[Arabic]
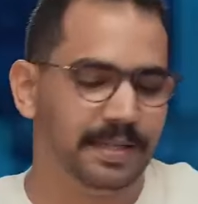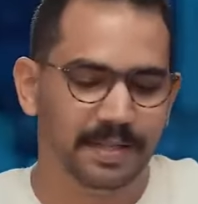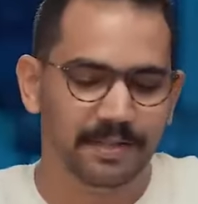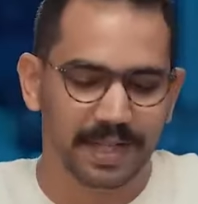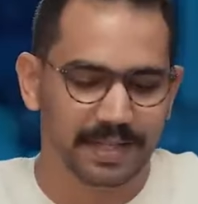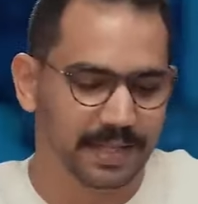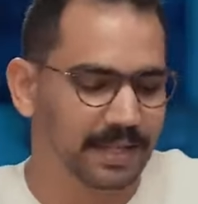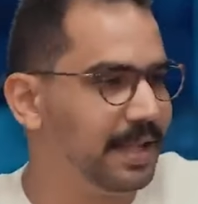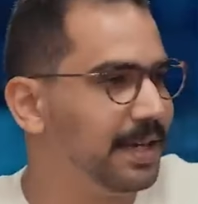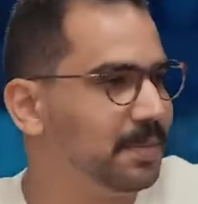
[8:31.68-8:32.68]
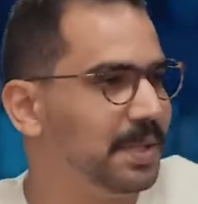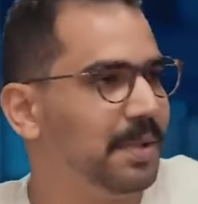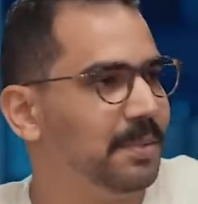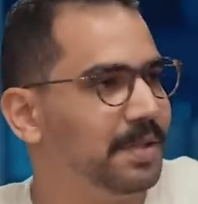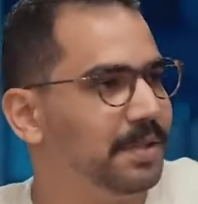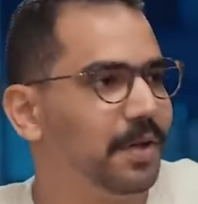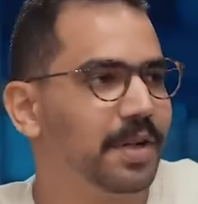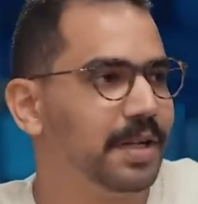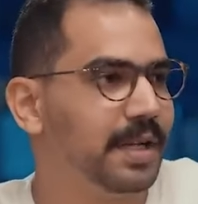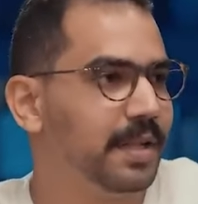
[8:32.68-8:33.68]
اصل الناس انت هنا بتبقى بين
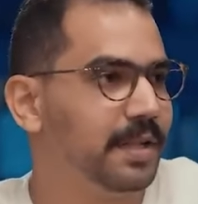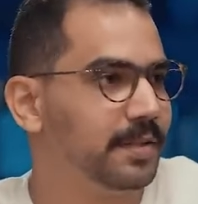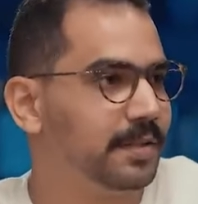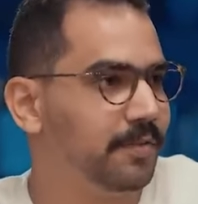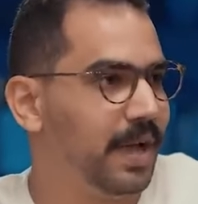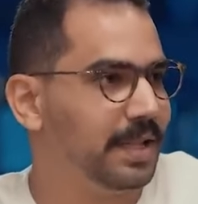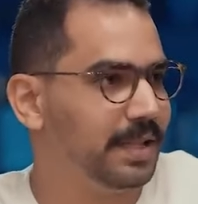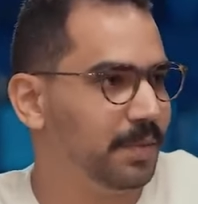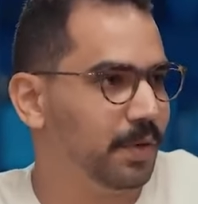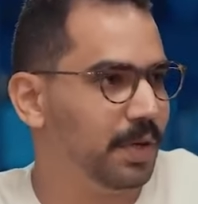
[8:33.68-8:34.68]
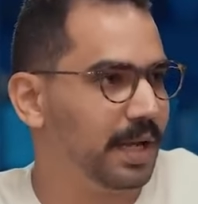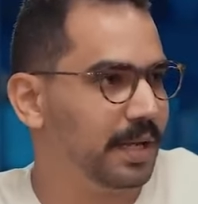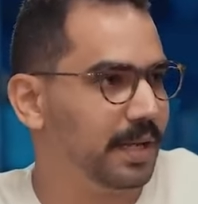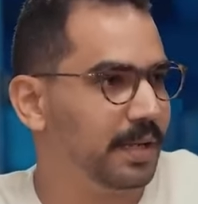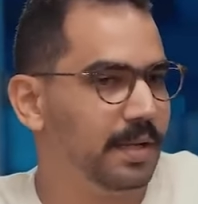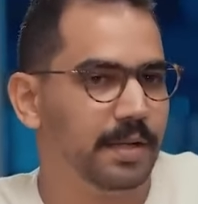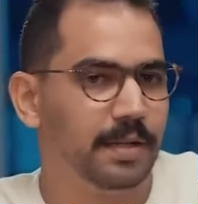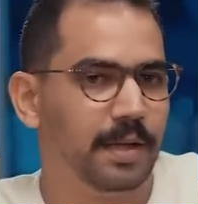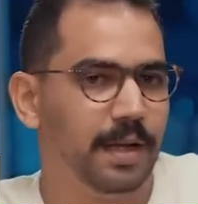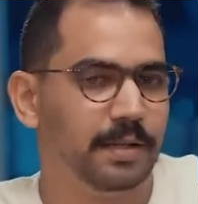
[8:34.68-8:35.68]
نارين كده في حد بيقول لك
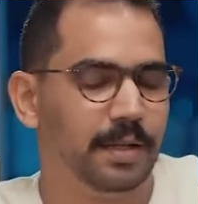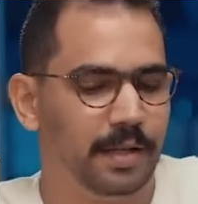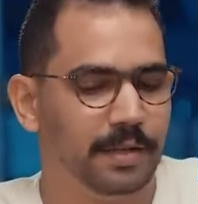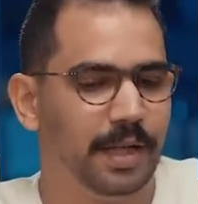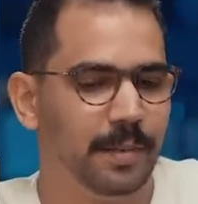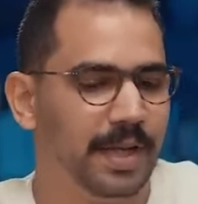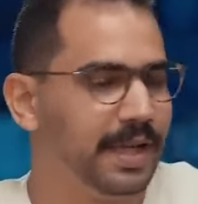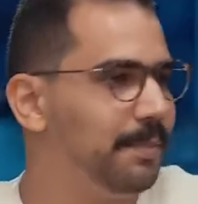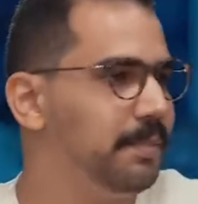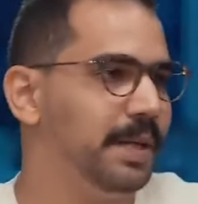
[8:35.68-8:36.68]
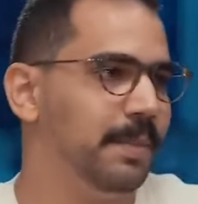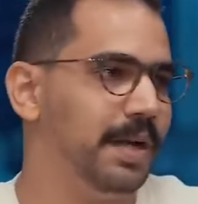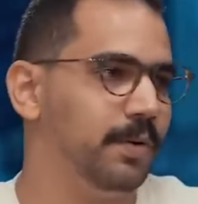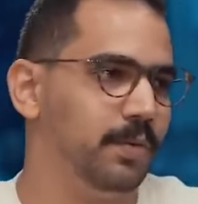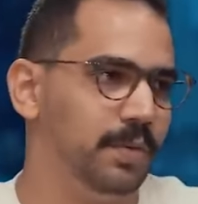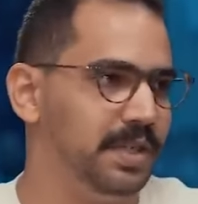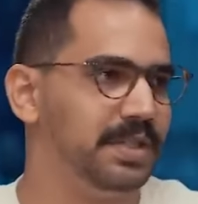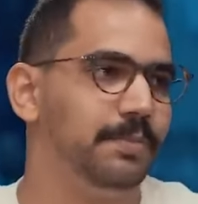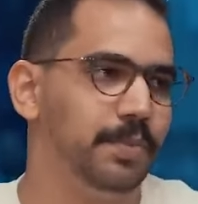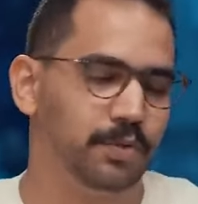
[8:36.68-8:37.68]
انت اطلع بقى جمل بقى
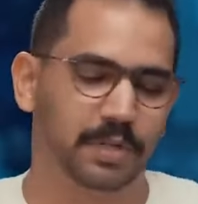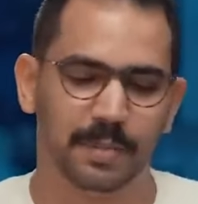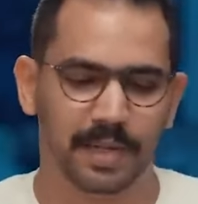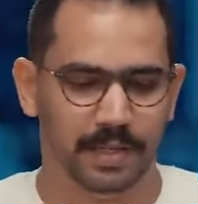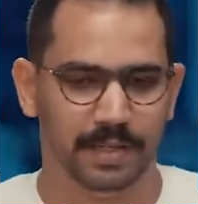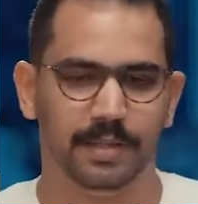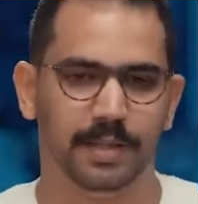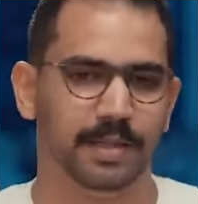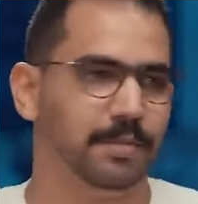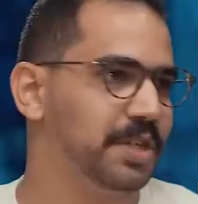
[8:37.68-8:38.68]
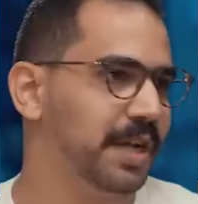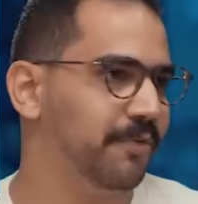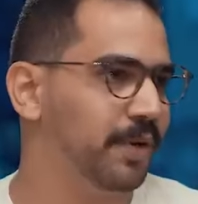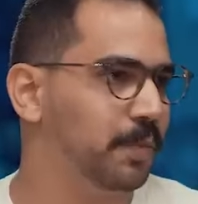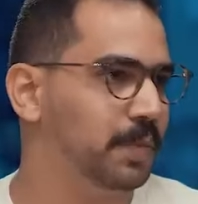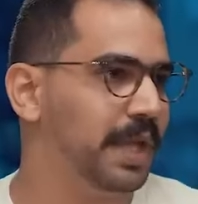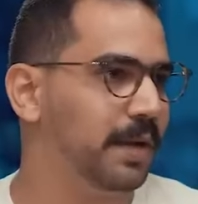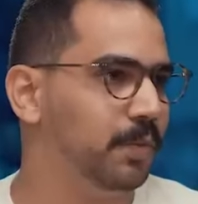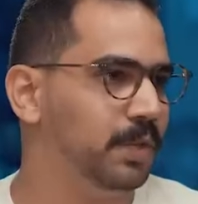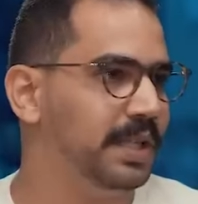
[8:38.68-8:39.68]
وارسم بيرسونا بقى ان انت مش عارف ايه
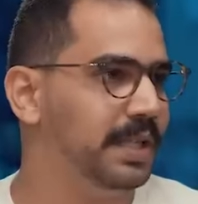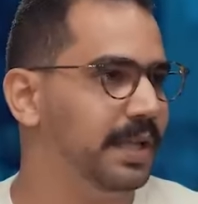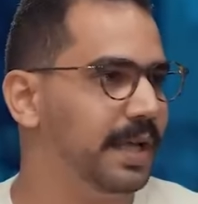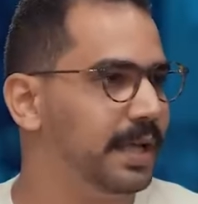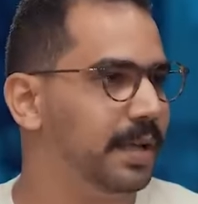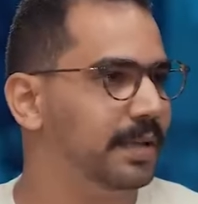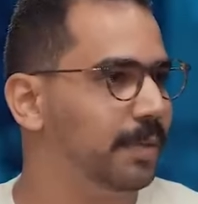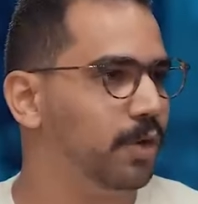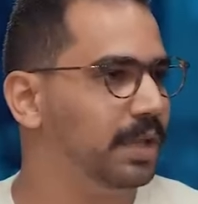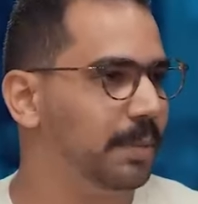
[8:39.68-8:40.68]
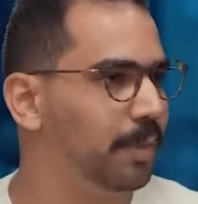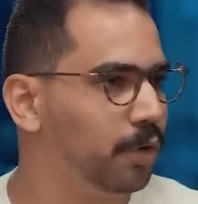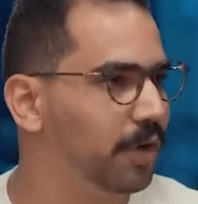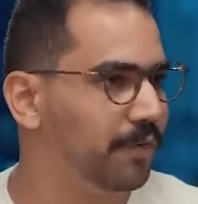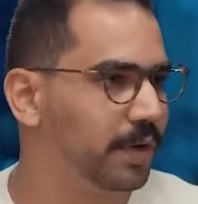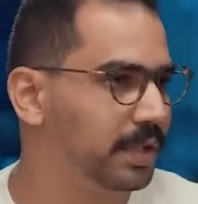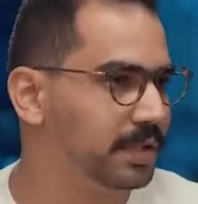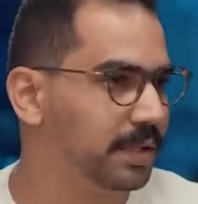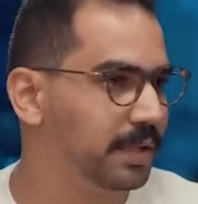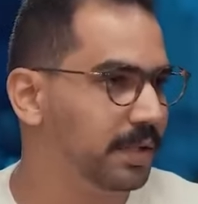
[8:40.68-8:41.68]
وبتاع ودي اللي هي انت ممكن تبقى منافق
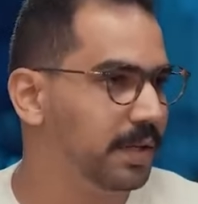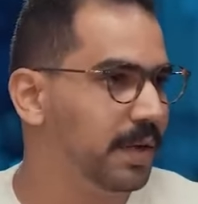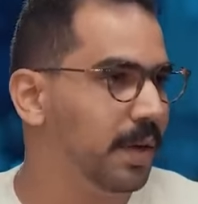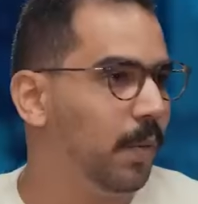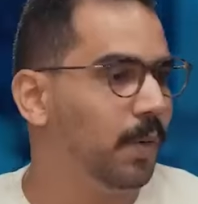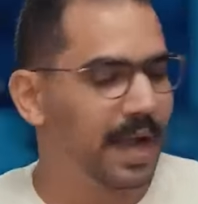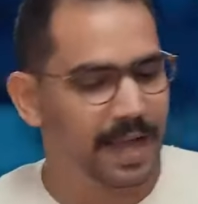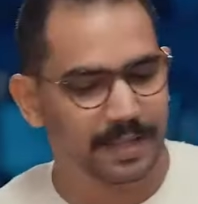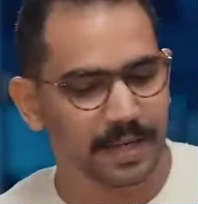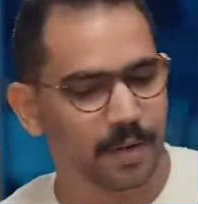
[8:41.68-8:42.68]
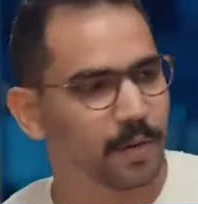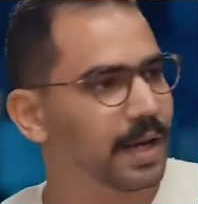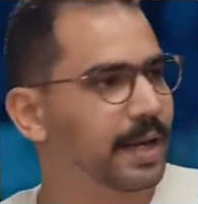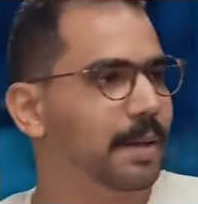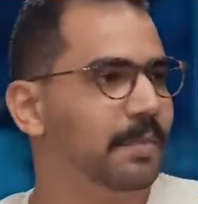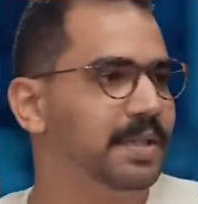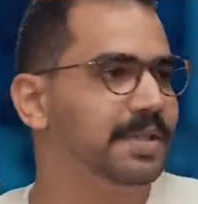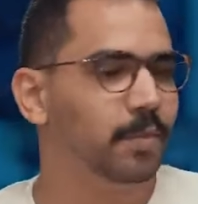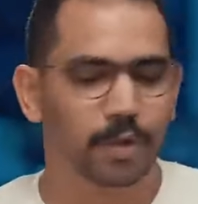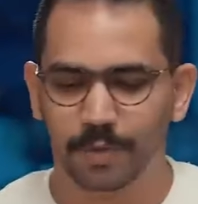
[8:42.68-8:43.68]
اصلا طبعا والناحيه الثانيه يقول لك لا ما
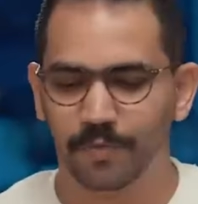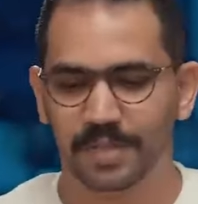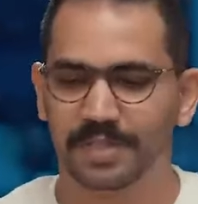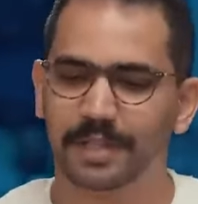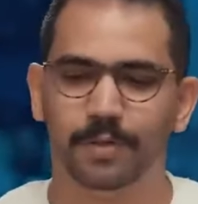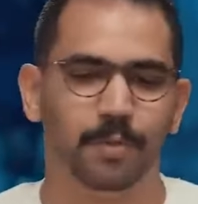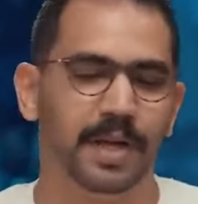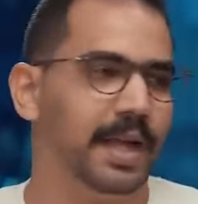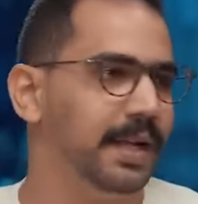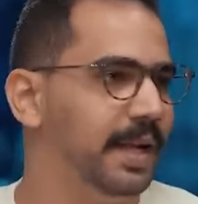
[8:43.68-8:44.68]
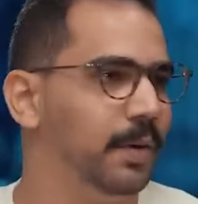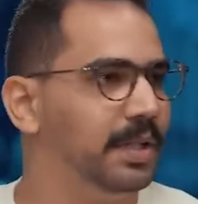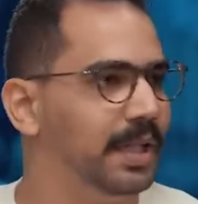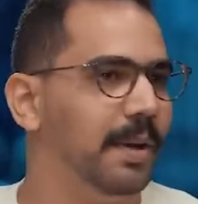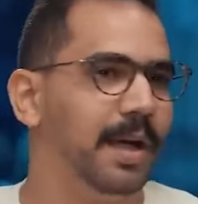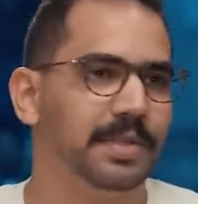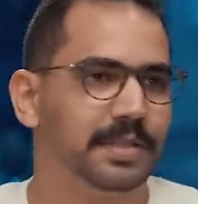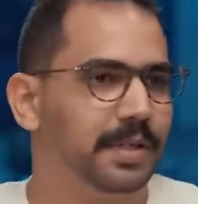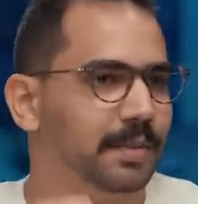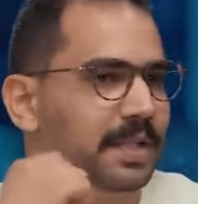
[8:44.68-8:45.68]
اذا بوليتم فاستتروا بقى يعني لو انت بقى
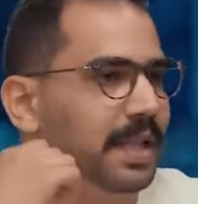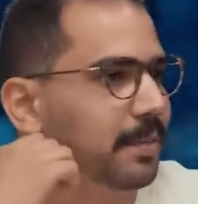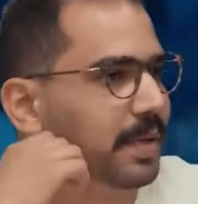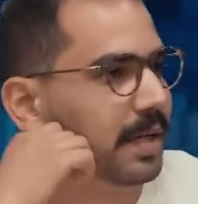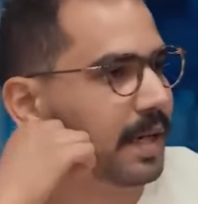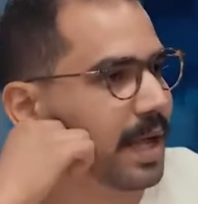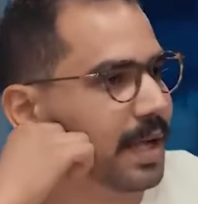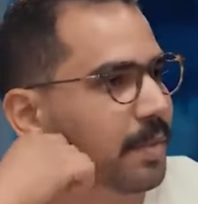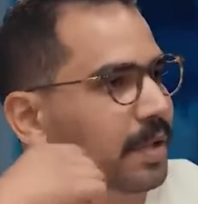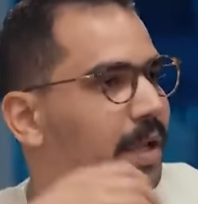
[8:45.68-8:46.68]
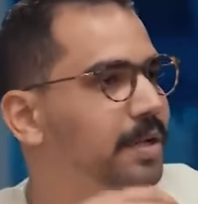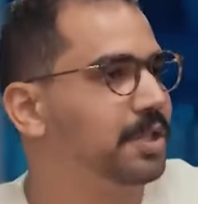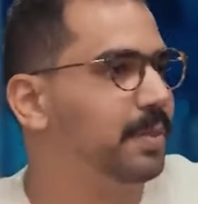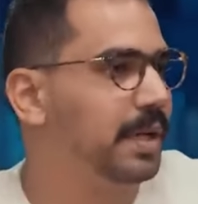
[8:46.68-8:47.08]
مثلا بتعمل حاجه ما تطلعش